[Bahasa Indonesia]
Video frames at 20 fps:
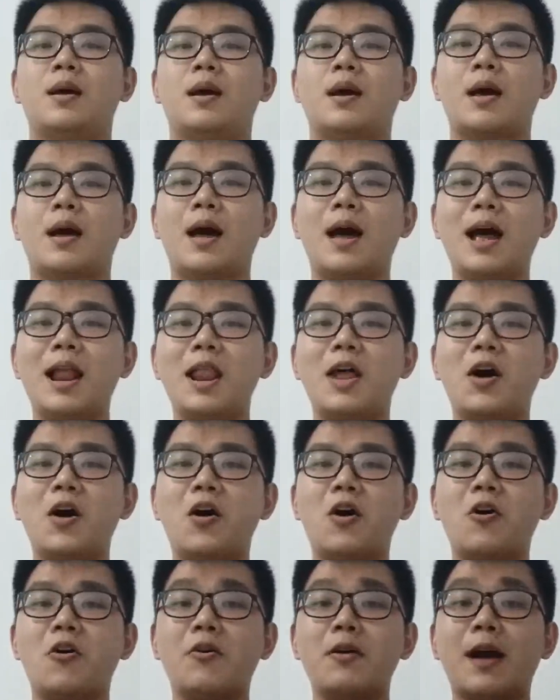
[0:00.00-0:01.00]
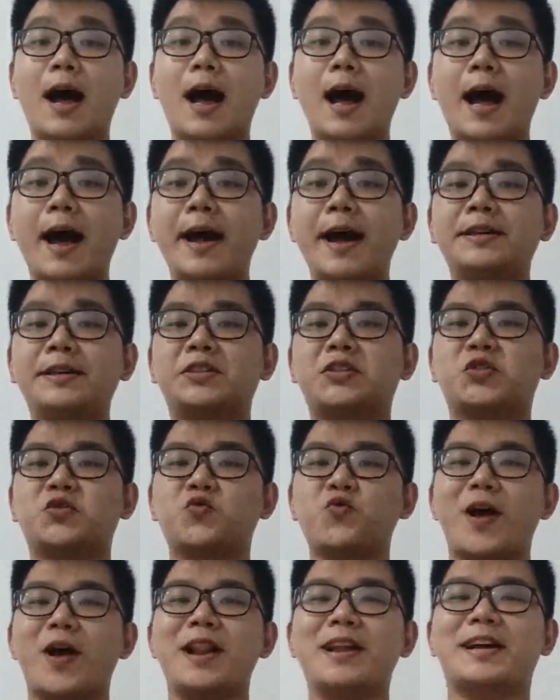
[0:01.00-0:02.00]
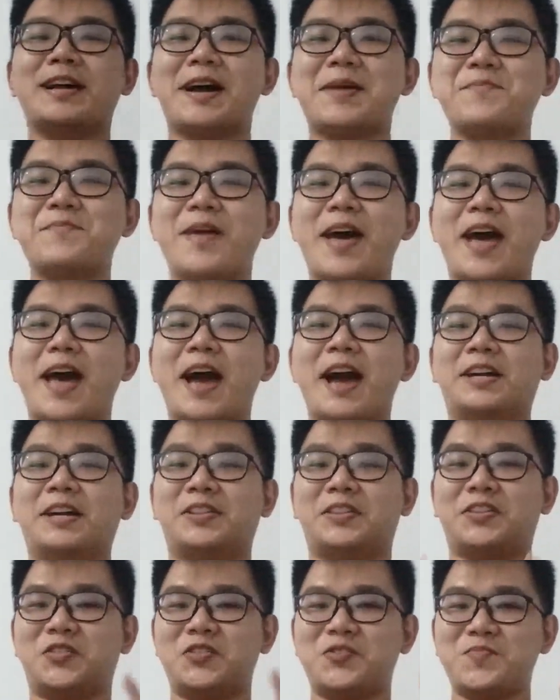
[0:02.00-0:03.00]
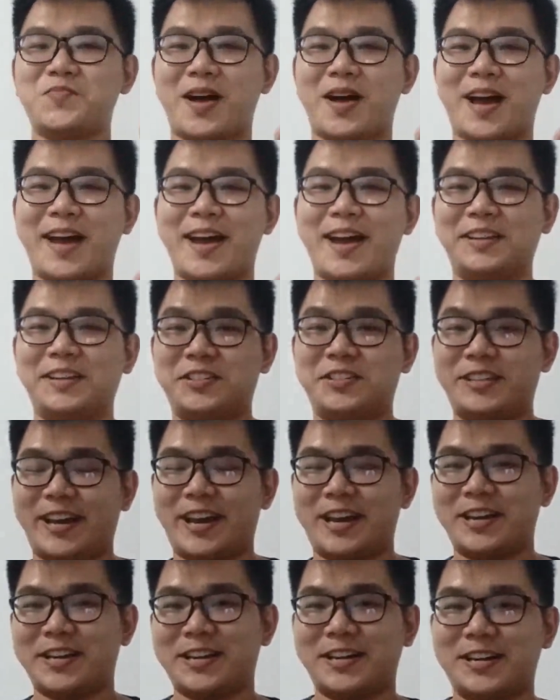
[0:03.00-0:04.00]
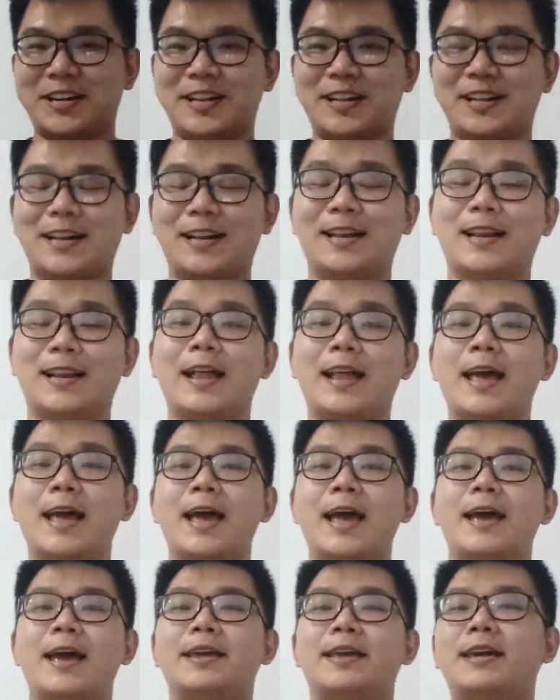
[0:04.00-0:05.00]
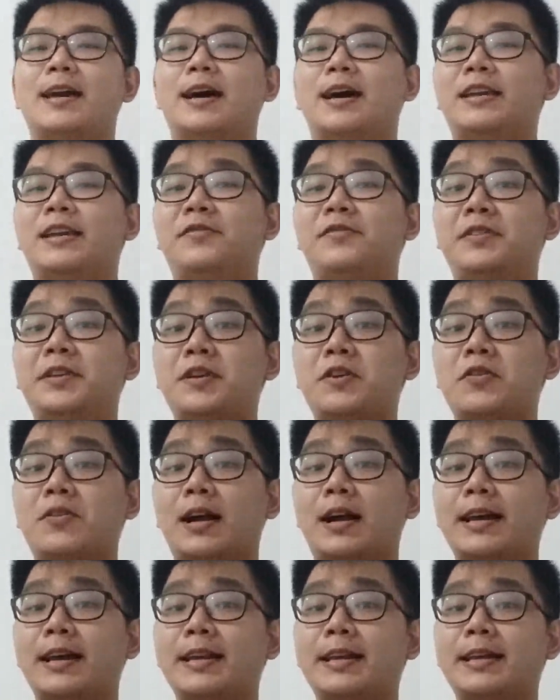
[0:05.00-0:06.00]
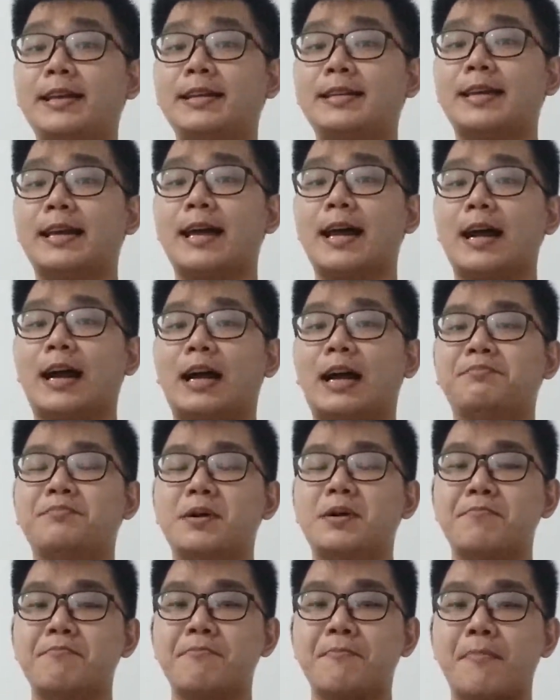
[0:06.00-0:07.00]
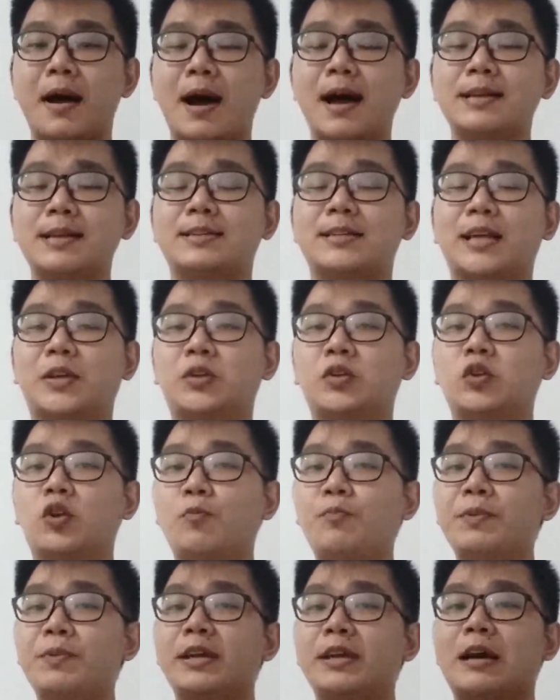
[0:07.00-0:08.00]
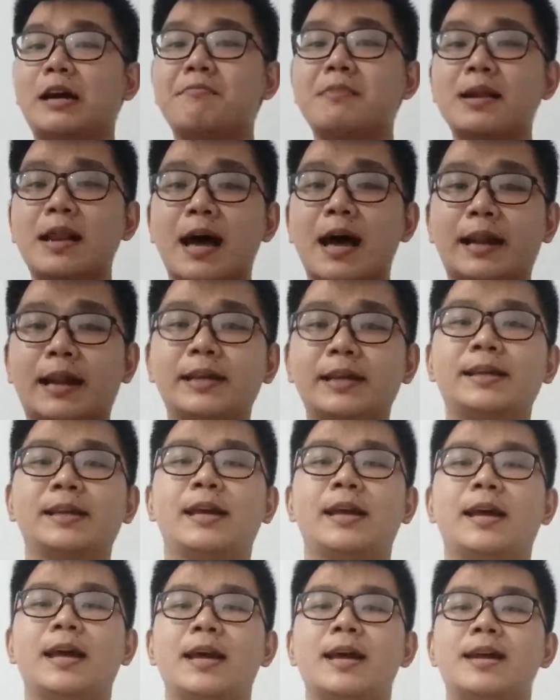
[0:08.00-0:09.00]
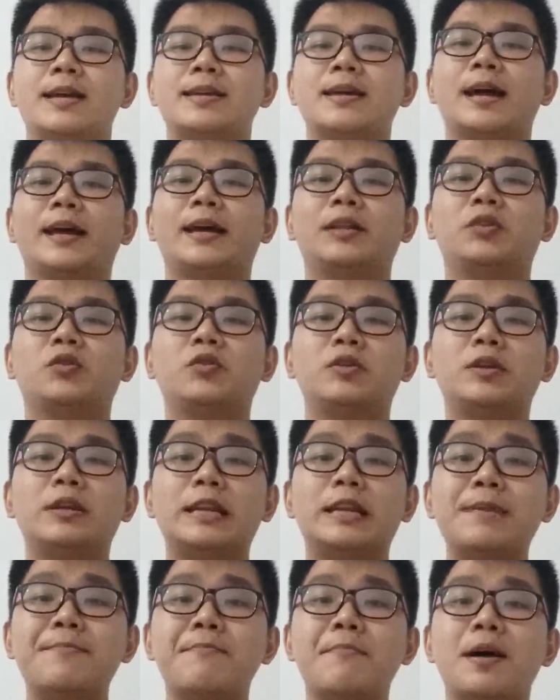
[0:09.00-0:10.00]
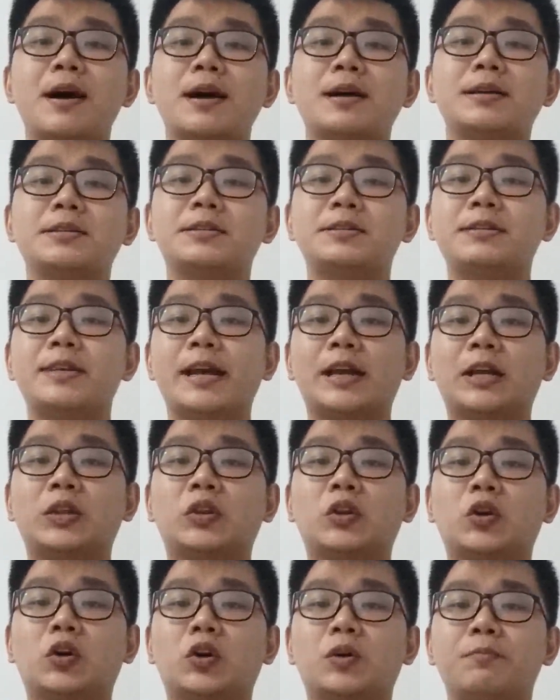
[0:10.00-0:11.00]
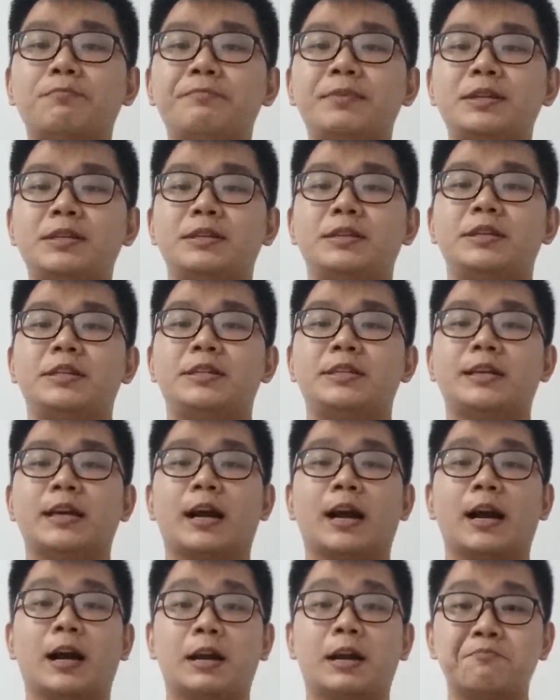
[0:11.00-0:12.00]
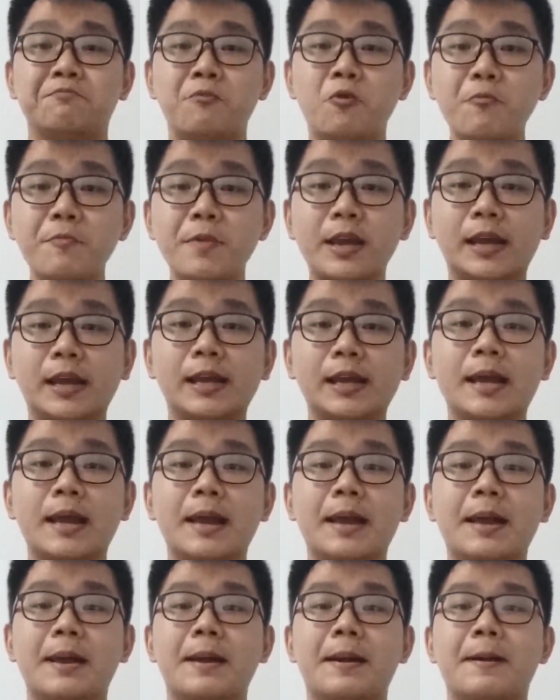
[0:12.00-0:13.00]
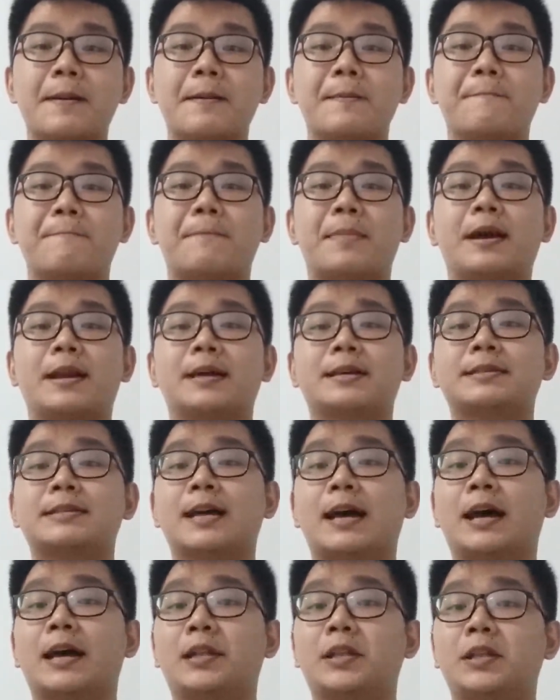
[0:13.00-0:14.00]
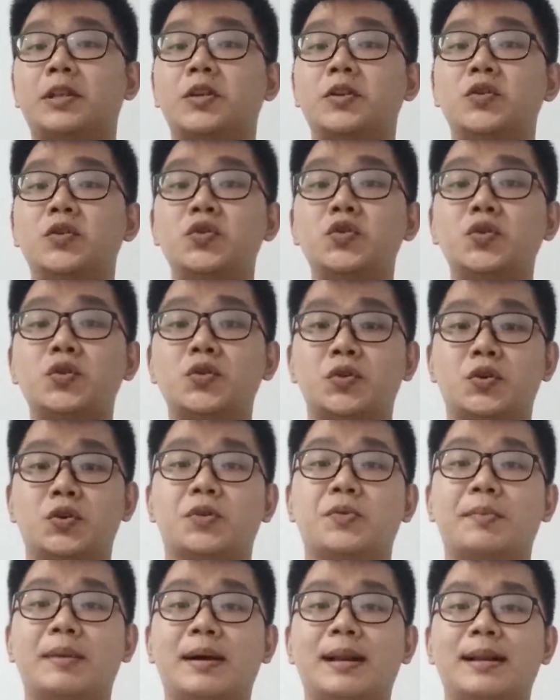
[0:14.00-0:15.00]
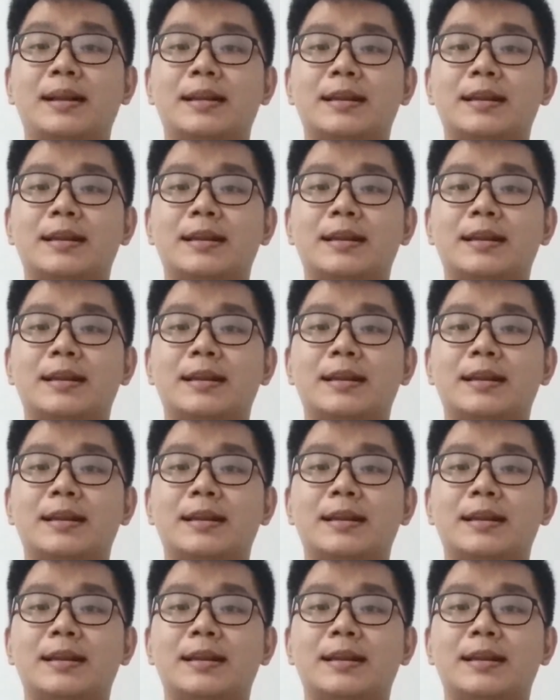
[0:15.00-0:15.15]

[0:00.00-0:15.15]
Hello guys, welcome back to my channel. Ya, di video kali ini saya akan membahas satu topik yang menarik yaitu 5 sektor bisnis yang akan booming pada saat new normal